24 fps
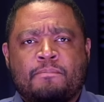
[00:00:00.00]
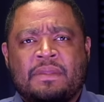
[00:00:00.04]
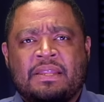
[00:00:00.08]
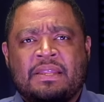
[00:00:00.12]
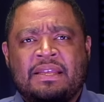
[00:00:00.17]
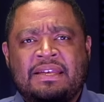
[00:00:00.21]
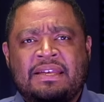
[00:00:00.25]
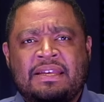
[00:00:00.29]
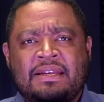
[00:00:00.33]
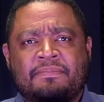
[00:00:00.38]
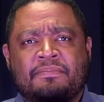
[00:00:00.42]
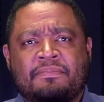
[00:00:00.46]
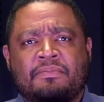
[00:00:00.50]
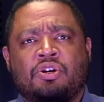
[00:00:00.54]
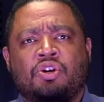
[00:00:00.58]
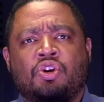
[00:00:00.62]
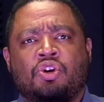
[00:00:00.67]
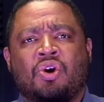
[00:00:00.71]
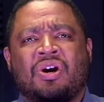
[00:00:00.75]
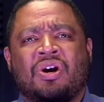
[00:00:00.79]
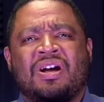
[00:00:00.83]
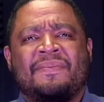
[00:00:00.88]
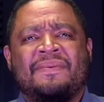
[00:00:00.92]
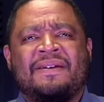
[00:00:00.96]
Y
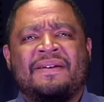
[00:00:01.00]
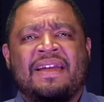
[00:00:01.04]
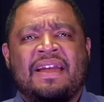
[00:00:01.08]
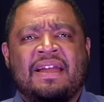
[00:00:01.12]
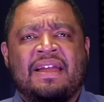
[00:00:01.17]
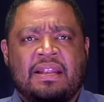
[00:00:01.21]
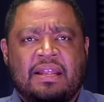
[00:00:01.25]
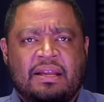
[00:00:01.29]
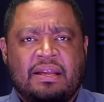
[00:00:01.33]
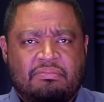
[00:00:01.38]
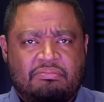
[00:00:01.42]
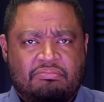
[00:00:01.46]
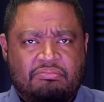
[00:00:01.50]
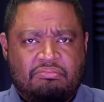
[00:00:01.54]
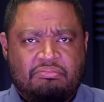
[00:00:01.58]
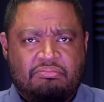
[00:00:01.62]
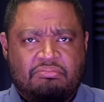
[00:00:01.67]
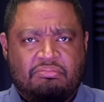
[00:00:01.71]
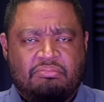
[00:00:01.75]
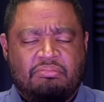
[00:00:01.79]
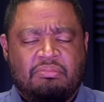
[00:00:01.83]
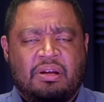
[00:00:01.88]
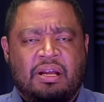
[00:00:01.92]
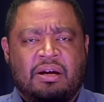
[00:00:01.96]
lo que viene
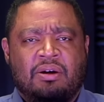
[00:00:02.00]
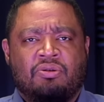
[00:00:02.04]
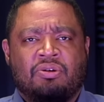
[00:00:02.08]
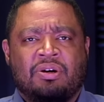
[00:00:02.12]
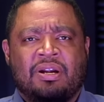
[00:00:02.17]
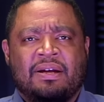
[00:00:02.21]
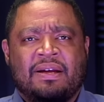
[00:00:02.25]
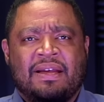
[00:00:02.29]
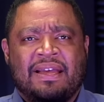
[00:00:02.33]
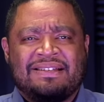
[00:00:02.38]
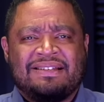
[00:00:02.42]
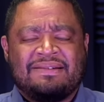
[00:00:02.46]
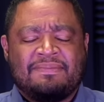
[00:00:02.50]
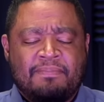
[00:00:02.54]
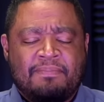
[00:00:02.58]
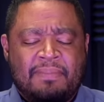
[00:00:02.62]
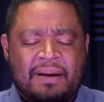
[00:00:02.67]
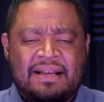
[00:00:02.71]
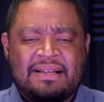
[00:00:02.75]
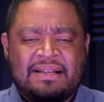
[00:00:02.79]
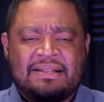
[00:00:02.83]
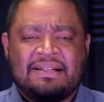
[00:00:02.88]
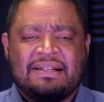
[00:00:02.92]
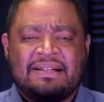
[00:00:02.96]
ahora es
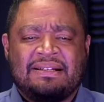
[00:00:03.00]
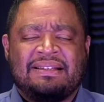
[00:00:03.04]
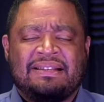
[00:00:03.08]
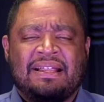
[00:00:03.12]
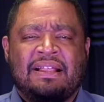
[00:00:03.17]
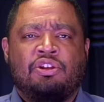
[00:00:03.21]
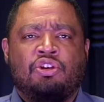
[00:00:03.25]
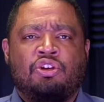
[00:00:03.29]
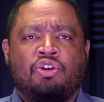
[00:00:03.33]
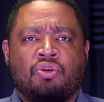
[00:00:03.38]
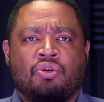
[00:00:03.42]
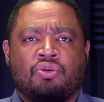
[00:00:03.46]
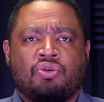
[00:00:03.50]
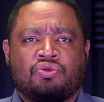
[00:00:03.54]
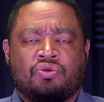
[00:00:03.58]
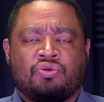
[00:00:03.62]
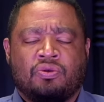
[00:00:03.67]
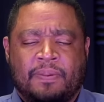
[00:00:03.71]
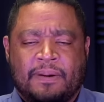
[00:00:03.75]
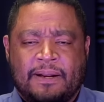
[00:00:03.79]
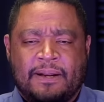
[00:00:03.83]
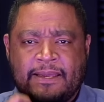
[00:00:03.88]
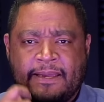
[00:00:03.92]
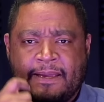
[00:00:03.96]
más tedioso
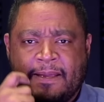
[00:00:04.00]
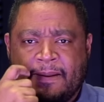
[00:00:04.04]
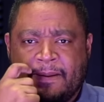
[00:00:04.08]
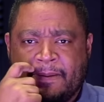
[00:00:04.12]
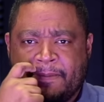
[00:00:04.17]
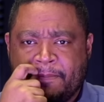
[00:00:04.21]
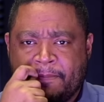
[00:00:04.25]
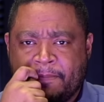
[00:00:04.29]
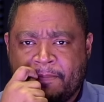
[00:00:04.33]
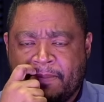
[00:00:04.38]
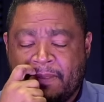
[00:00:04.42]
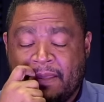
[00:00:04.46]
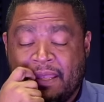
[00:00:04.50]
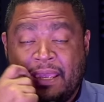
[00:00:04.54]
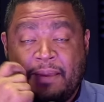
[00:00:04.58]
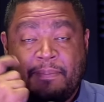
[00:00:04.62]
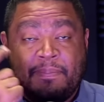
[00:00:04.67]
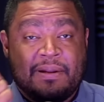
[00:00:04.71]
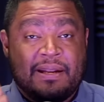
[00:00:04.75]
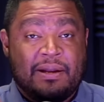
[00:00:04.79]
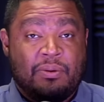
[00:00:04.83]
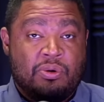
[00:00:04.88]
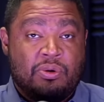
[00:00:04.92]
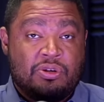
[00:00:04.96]
para Jenny y
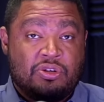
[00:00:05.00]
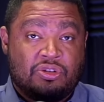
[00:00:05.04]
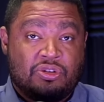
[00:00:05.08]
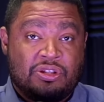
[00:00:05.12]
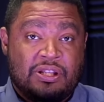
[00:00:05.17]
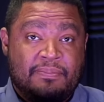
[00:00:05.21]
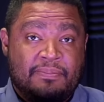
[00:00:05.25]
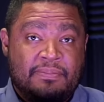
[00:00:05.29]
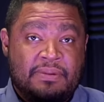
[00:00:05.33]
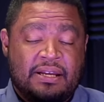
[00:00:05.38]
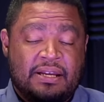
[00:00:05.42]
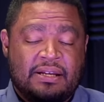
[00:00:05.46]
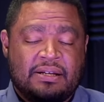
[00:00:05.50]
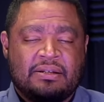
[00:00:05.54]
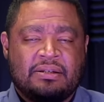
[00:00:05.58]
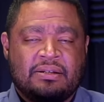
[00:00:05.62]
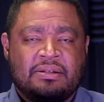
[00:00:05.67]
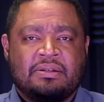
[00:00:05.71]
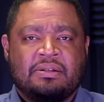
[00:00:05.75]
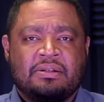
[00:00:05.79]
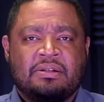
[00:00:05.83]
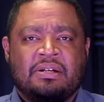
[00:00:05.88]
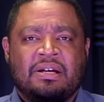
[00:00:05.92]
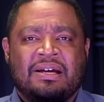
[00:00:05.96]
para Wilson también.
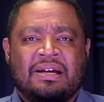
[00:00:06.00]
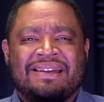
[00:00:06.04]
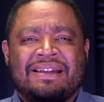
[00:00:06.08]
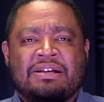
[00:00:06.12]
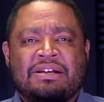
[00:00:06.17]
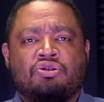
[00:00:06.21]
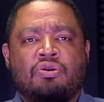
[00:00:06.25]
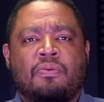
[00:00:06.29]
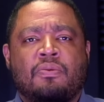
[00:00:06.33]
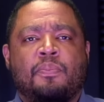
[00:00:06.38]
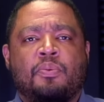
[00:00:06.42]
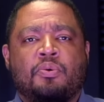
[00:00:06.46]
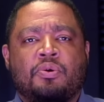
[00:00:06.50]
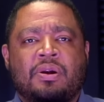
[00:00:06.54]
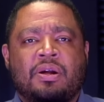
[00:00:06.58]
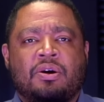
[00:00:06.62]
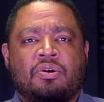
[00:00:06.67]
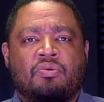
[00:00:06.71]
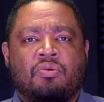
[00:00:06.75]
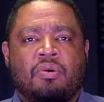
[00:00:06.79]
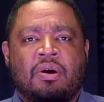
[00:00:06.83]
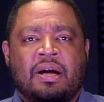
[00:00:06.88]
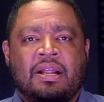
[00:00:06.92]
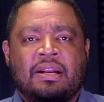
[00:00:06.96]
Razón por la
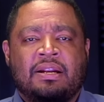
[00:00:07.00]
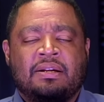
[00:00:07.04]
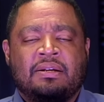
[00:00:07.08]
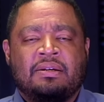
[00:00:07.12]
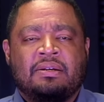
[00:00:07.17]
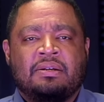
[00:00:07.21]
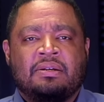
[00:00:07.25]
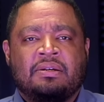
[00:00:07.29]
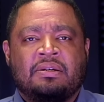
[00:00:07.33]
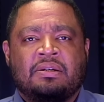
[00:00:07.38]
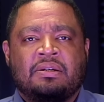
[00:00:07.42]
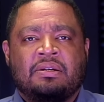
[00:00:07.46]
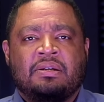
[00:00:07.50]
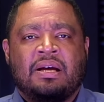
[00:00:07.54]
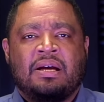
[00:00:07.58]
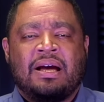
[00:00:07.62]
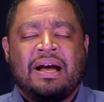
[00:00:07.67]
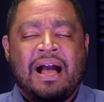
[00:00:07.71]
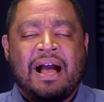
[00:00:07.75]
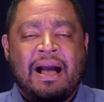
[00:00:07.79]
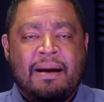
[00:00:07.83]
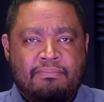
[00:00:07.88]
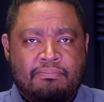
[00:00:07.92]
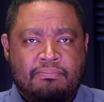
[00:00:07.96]
cual
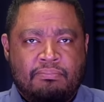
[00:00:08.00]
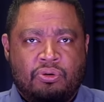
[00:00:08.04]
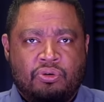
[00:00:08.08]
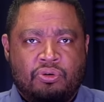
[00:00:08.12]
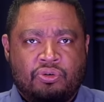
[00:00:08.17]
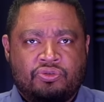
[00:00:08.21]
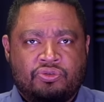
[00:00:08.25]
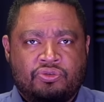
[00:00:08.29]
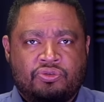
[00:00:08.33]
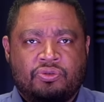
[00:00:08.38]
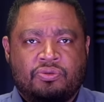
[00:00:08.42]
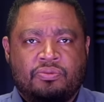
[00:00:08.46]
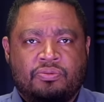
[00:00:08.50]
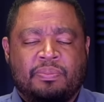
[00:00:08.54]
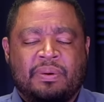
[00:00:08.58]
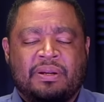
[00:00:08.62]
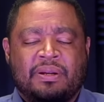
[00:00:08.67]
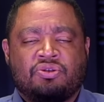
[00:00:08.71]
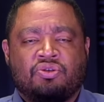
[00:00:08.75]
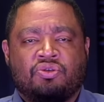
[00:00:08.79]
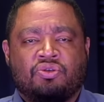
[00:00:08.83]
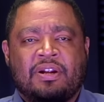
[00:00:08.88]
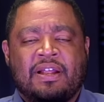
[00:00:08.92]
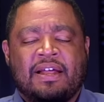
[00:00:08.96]
ambos
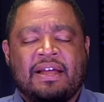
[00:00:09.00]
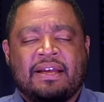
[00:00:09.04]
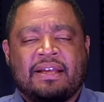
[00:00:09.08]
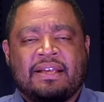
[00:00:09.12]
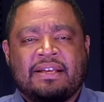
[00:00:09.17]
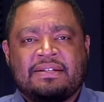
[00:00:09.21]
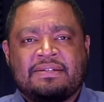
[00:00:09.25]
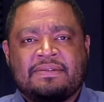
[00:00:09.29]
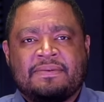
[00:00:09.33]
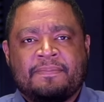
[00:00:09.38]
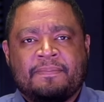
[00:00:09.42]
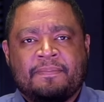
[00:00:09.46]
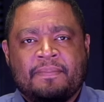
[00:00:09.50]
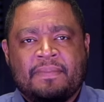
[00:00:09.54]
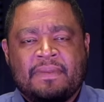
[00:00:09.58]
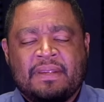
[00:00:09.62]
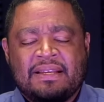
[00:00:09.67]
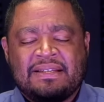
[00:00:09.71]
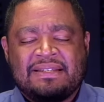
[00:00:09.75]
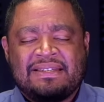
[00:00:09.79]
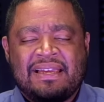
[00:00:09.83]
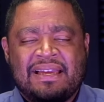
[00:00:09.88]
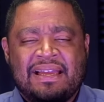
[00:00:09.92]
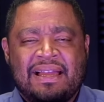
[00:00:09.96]
personajes
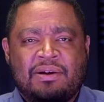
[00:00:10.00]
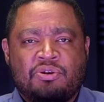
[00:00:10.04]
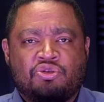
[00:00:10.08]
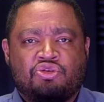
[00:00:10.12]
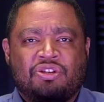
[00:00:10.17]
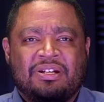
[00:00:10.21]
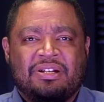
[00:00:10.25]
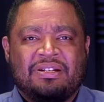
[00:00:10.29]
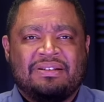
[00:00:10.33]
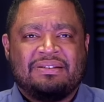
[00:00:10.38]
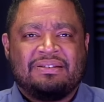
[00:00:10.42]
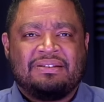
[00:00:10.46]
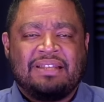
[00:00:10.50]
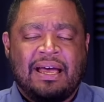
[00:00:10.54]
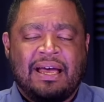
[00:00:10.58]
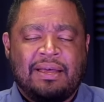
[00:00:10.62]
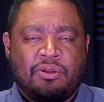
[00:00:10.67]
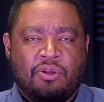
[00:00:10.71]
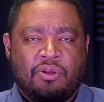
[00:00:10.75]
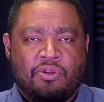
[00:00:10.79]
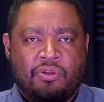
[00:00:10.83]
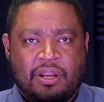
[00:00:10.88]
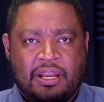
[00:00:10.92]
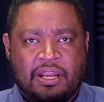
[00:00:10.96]
se han
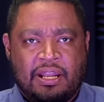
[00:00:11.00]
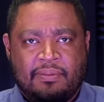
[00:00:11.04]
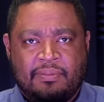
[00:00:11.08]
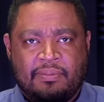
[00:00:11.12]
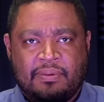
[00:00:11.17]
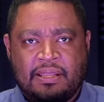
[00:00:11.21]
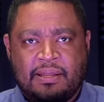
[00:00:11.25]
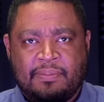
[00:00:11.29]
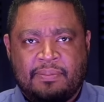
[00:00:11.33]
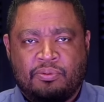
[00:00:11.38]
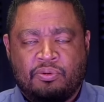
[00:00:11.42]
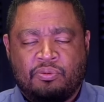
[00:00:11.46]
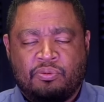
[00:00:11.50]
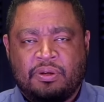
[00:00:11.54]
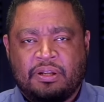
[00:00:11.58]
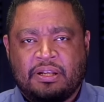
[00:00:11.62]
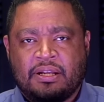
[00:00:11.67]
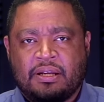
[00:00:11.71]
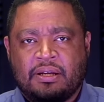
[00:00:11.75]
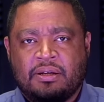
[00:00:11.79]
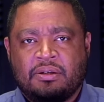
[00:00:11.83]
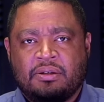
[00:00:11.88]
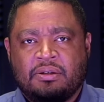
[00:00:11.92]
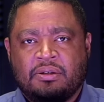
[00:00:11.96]
ausentado de la vida
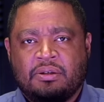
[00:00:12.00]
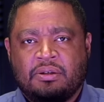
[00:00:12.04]
pública.